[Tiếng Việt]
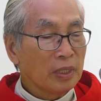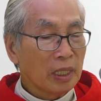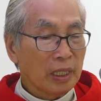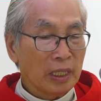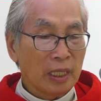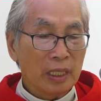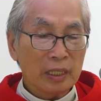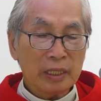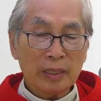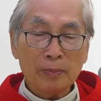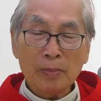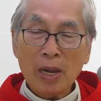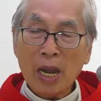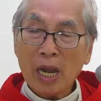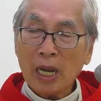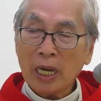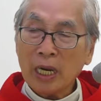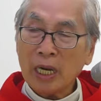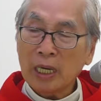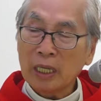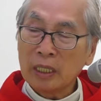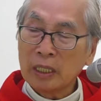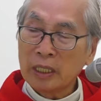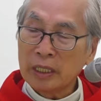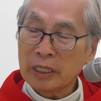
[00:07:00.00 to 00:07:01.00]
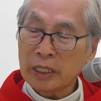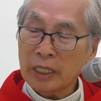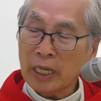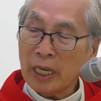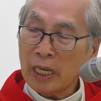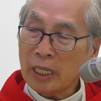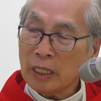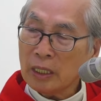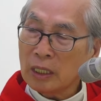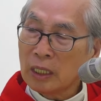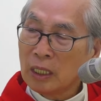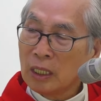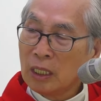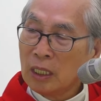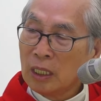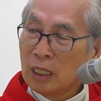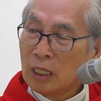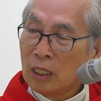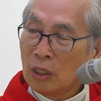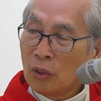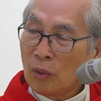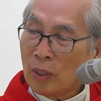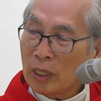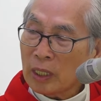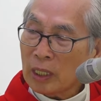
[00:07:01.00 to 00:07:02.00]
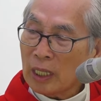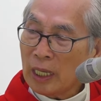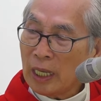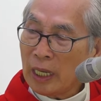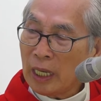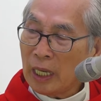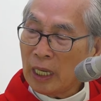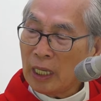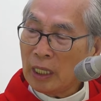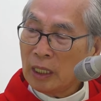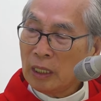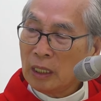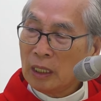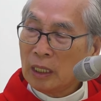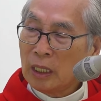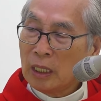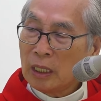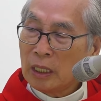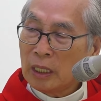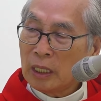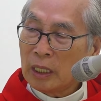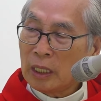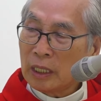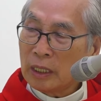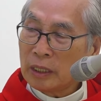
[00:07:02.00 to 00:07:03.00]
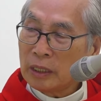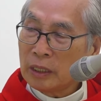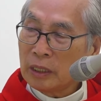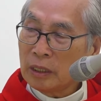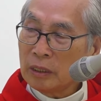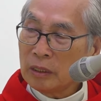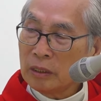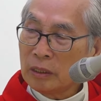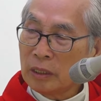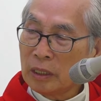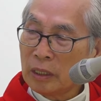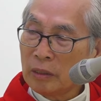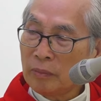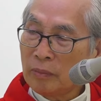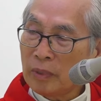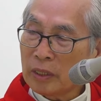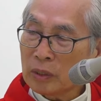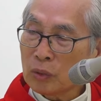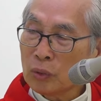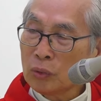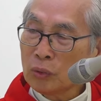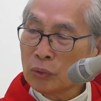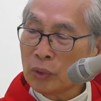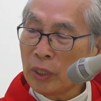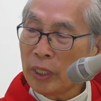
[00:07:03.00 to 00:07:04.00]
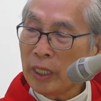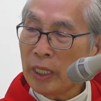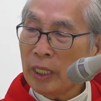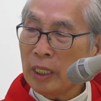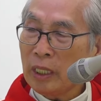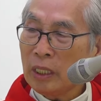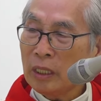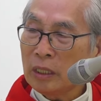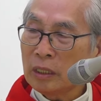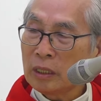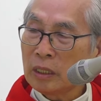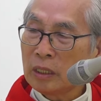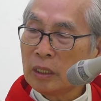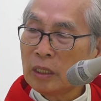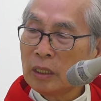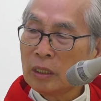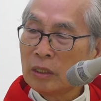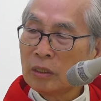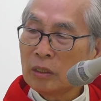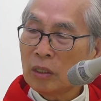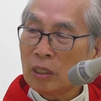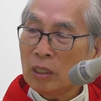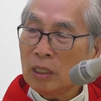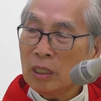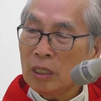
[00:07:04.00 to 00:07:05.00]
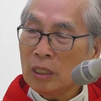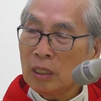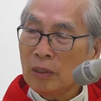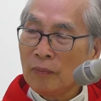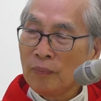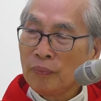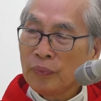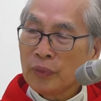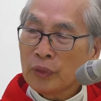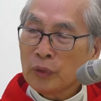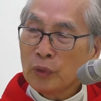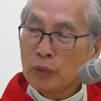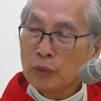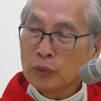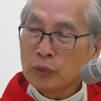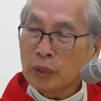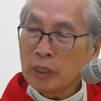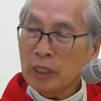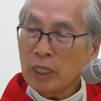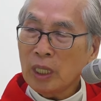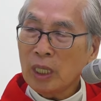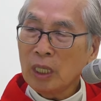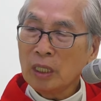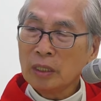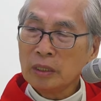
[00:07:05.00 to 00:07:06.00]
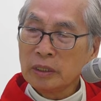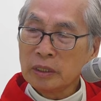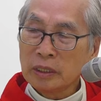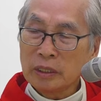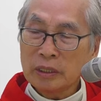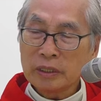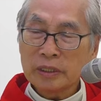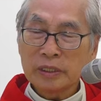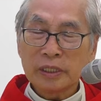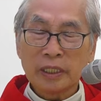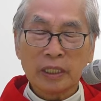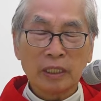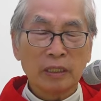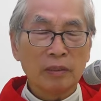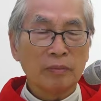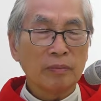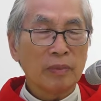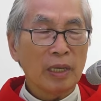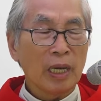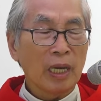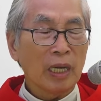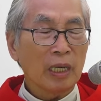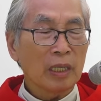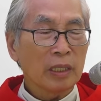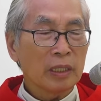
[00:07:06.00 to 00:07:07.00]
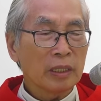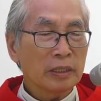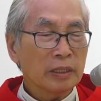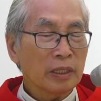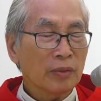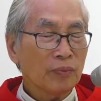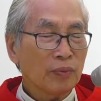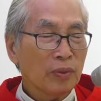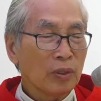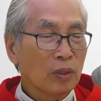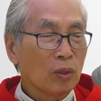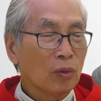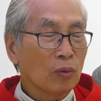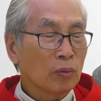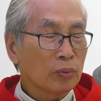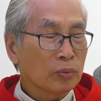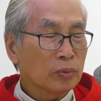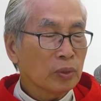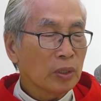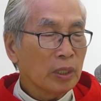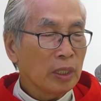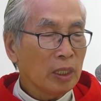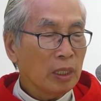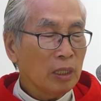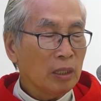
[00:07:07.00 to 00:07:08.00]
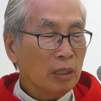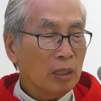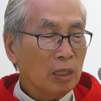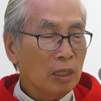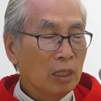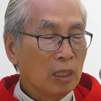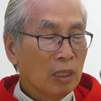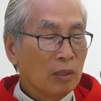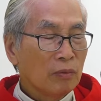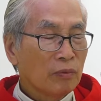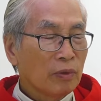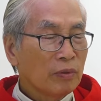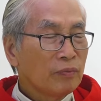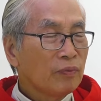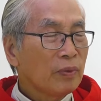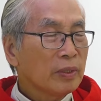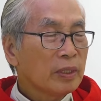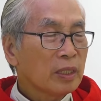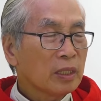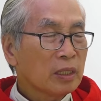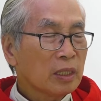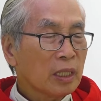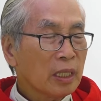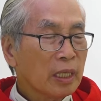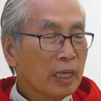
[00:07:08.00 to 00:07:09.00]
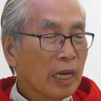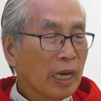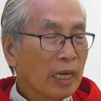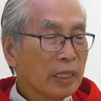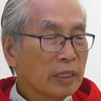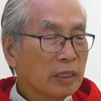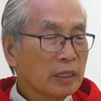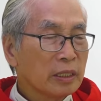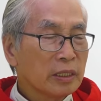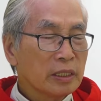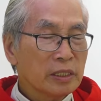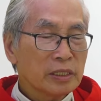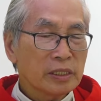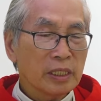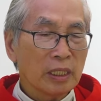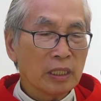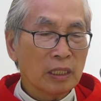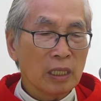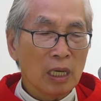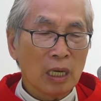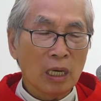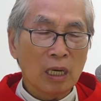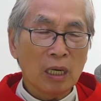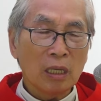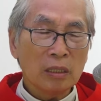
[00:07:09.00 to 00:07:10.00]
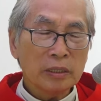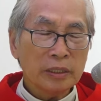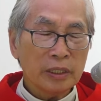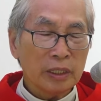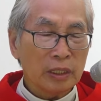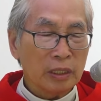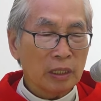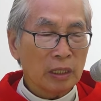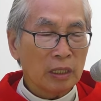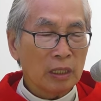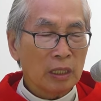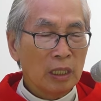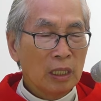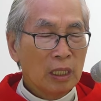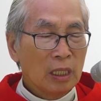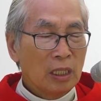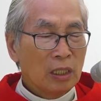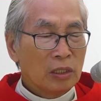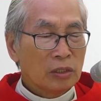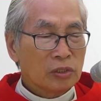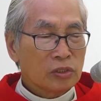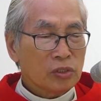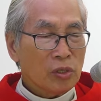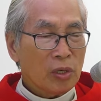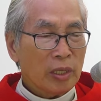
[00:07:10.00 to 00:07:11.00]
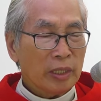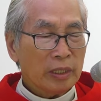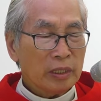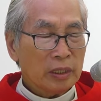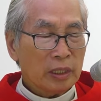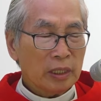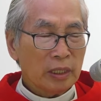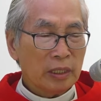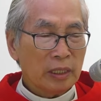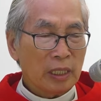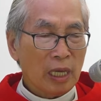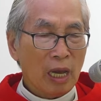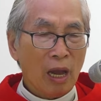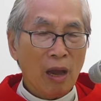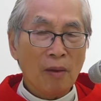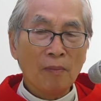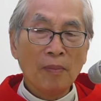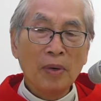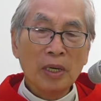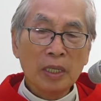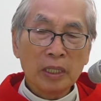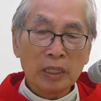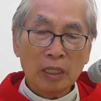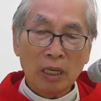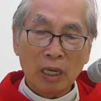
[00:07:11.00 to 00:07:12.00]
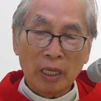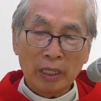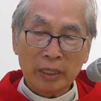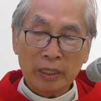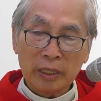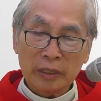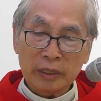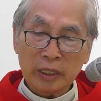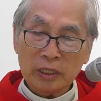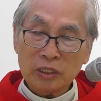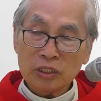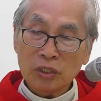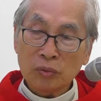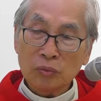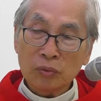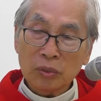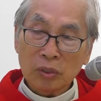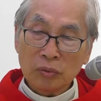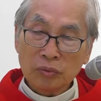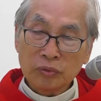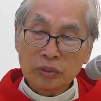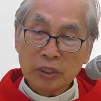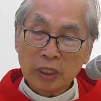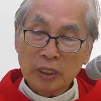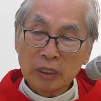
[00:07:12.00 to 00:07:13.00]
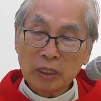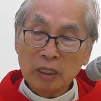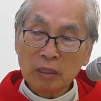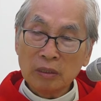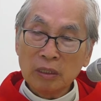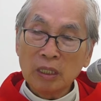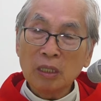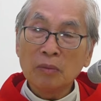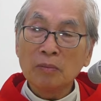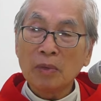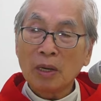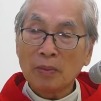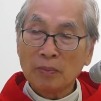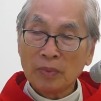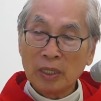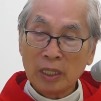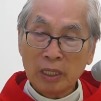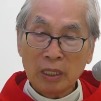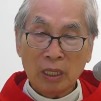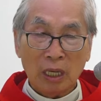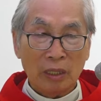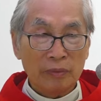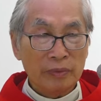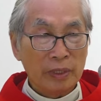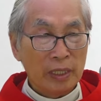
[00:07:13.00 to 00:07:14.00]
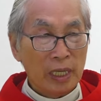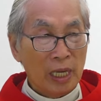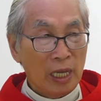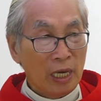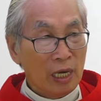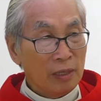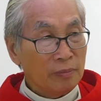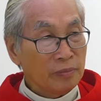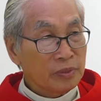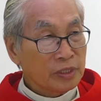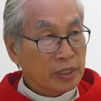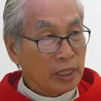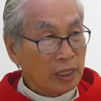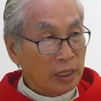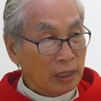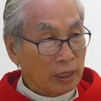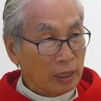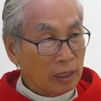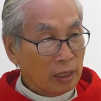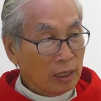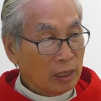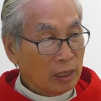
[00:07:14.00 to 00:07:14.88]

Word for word: người đất mát người khác hoặc là à, những người mà thu thuế thì đừng có thu thuế hơn những gì mà người ta phải nộp thuế vân vân tất cả những cái gì đó thì John Tẩy Giả mời gọi người ta sống công chính nhưng mà mời gọi về để làm gì